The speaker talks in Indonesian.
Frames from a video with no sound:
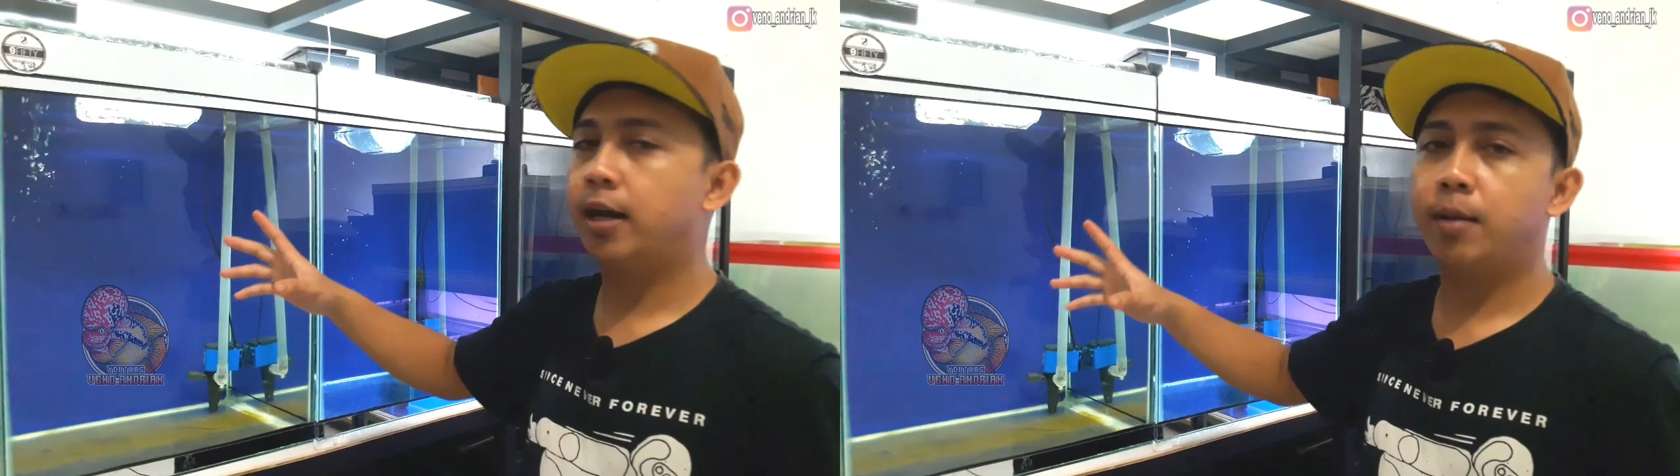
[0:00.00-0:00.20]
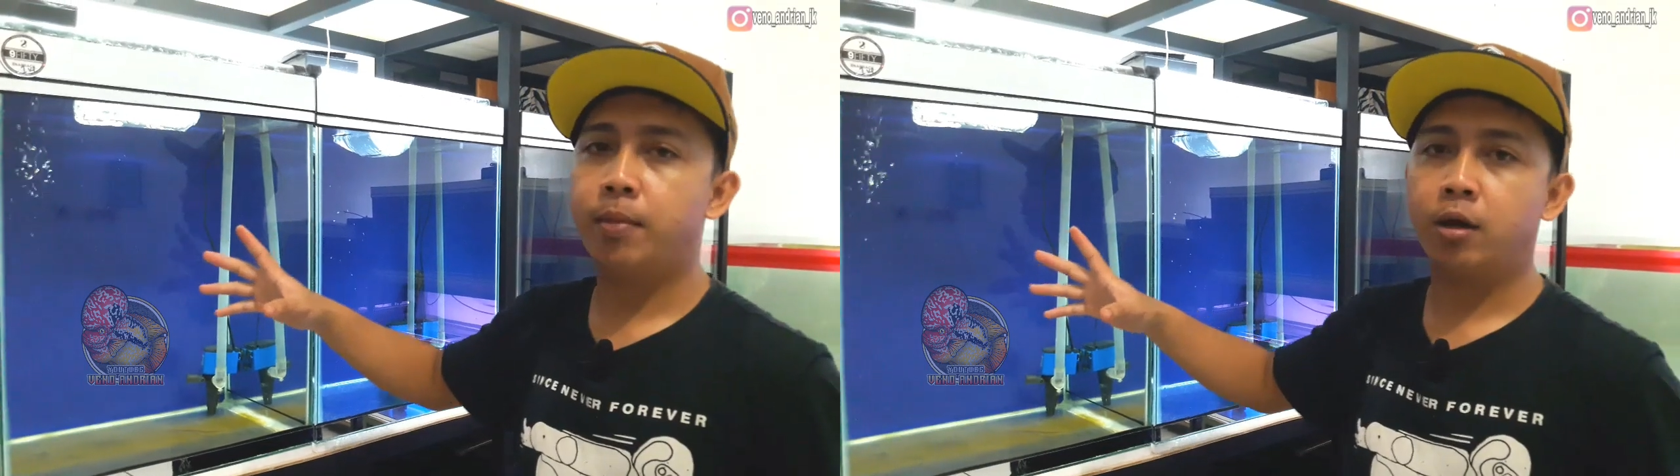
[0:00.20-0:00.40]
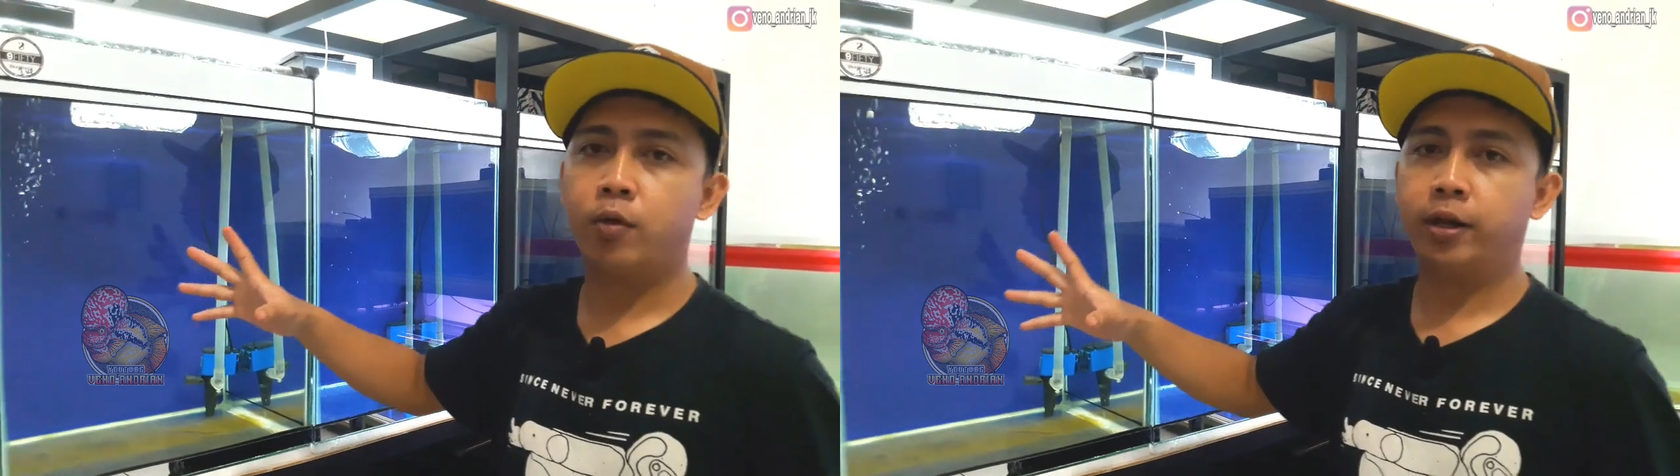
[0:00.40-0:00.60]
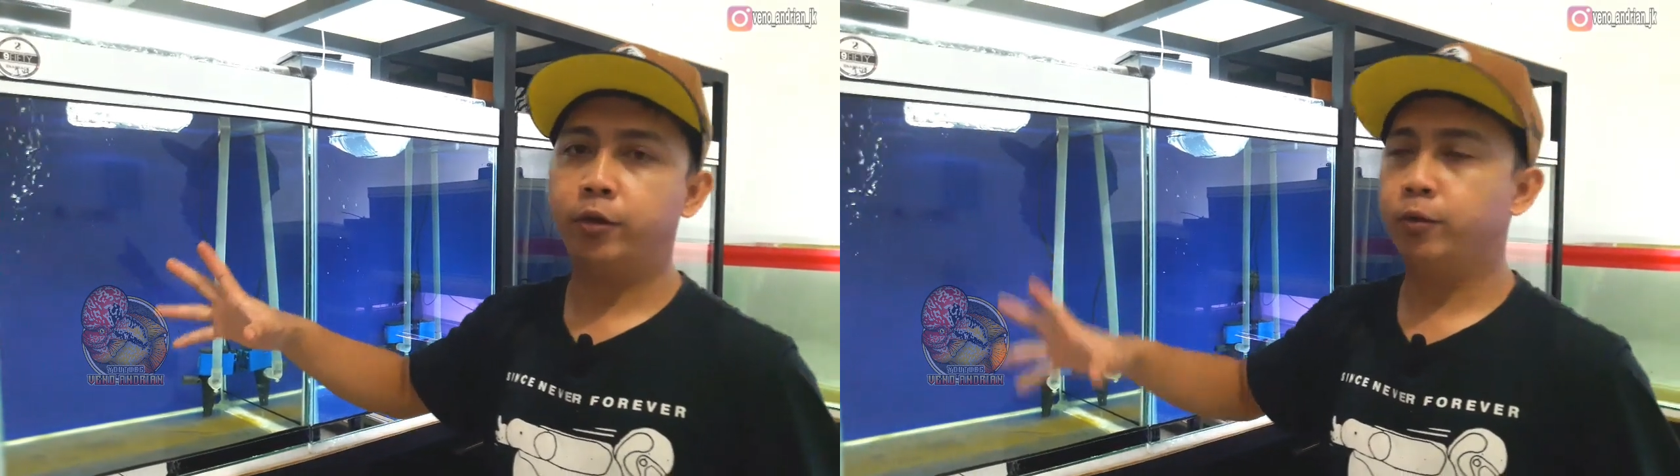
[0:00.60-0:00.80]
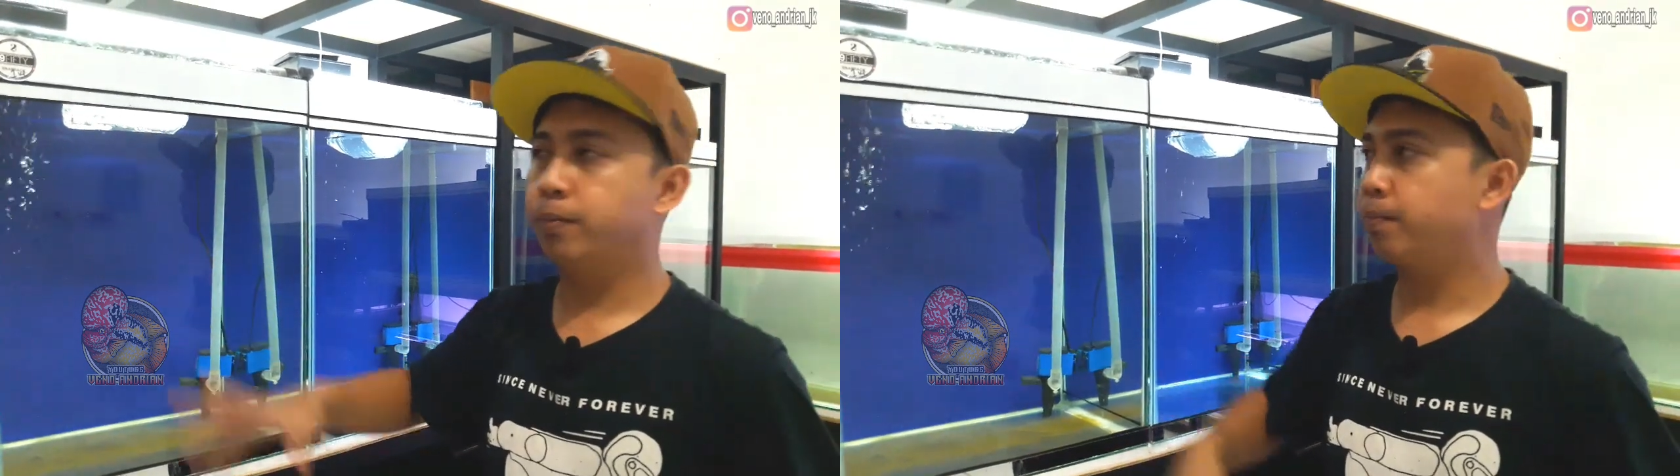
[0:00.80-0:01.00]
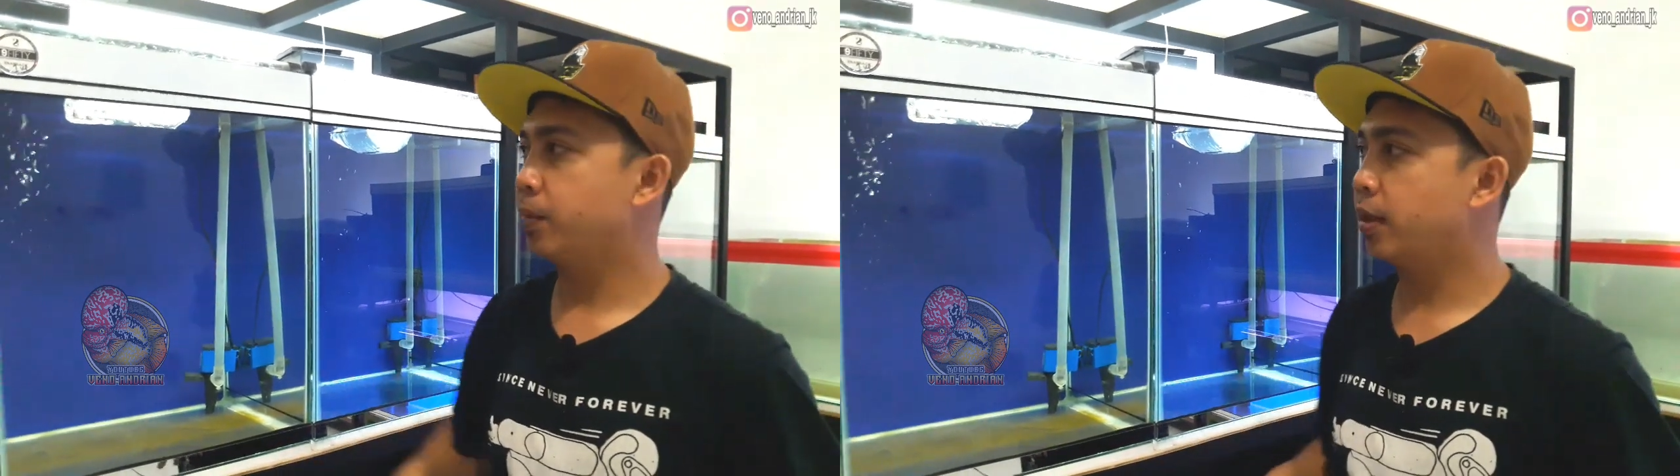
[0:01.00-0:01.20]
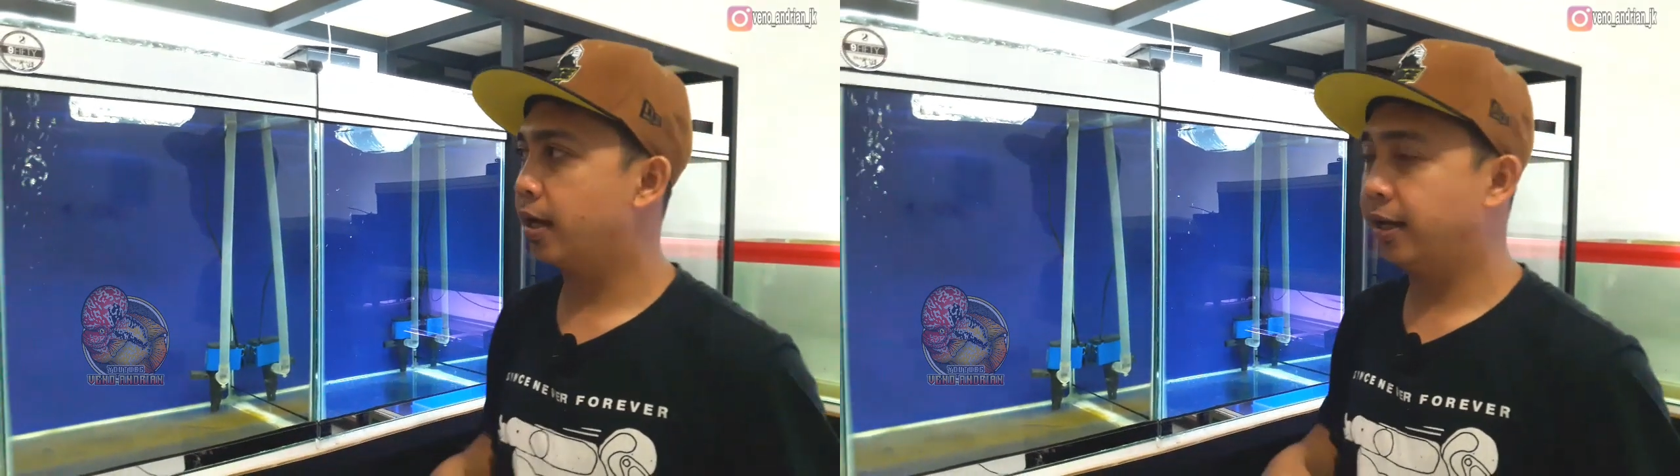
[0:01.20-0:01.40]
di dalam akuarium. Nah,